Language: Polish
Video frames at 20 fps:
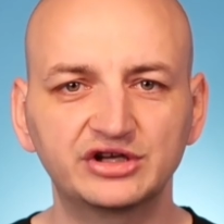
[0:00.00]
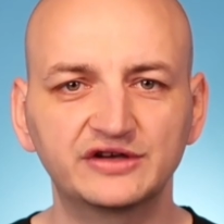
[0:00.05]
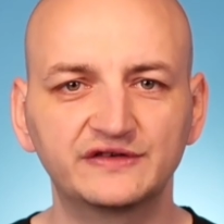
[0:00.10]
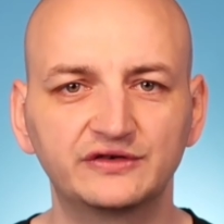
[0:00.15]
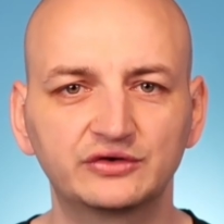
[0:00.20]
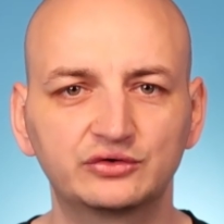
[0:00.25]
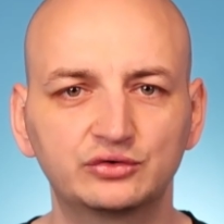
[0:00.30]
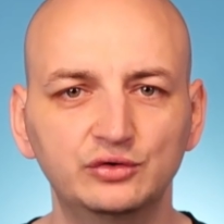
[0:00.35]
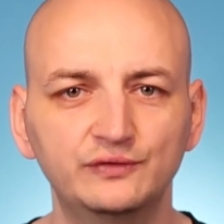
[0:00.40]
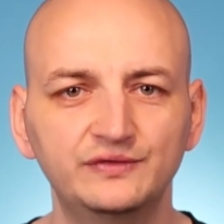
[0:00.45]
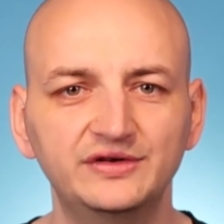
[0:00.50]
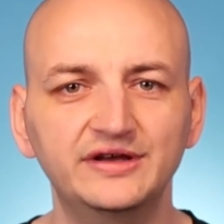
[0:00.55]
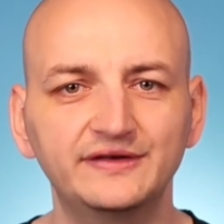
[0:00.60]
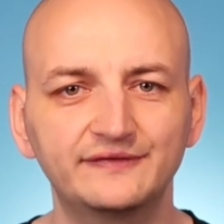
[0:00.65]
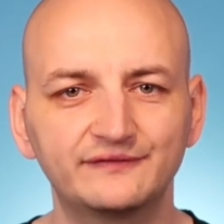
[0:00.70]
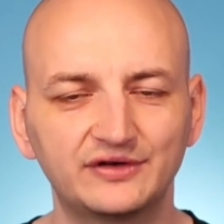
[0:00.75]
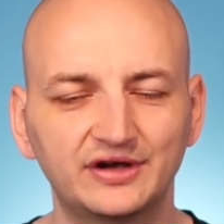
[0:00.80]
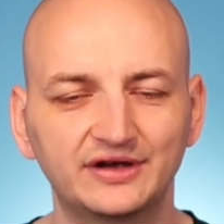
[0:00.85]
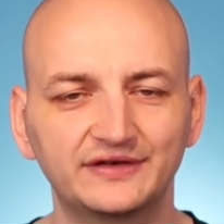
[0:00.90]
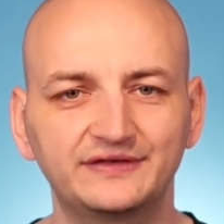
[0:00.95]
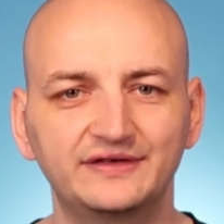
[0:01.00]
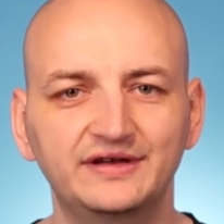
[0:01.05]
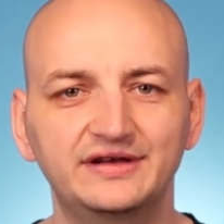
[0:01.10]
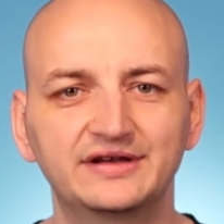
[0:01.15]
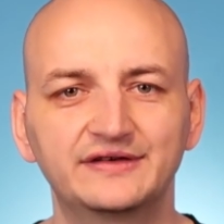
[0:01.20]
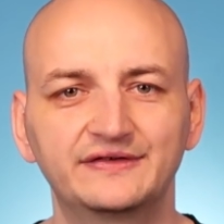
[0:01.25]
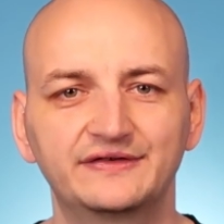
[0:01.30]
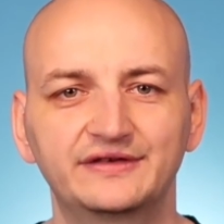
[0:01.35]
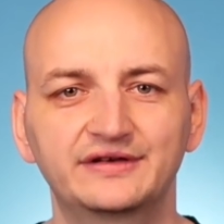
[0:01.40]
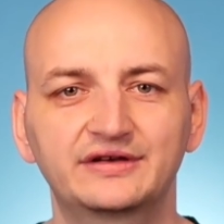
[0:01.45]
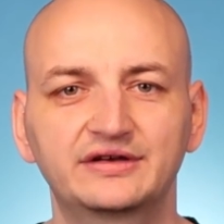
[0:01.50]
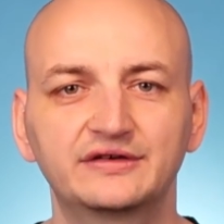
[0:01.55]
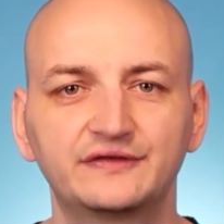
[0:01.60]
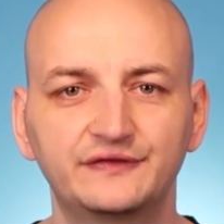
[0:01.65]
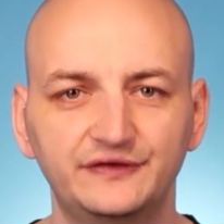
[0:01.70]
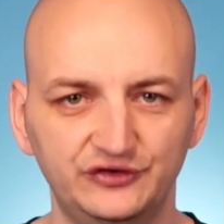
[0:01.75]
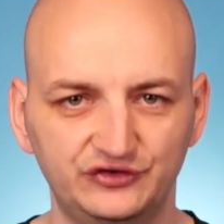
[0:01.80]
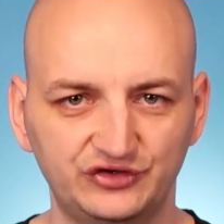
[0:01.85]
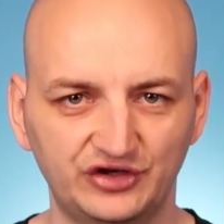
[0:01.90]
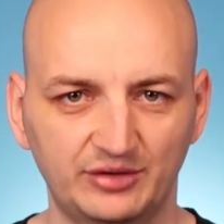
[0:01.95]
języków jest właśnie język
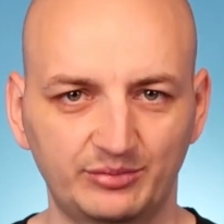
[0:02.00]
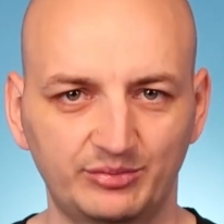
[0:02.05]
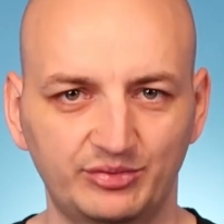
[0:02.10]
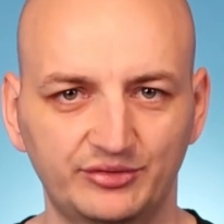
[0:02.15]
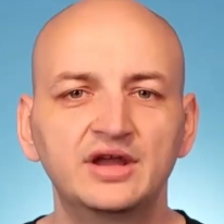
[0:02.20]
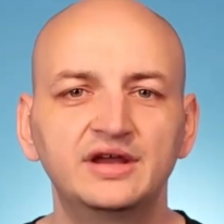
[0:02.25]
C Sharp.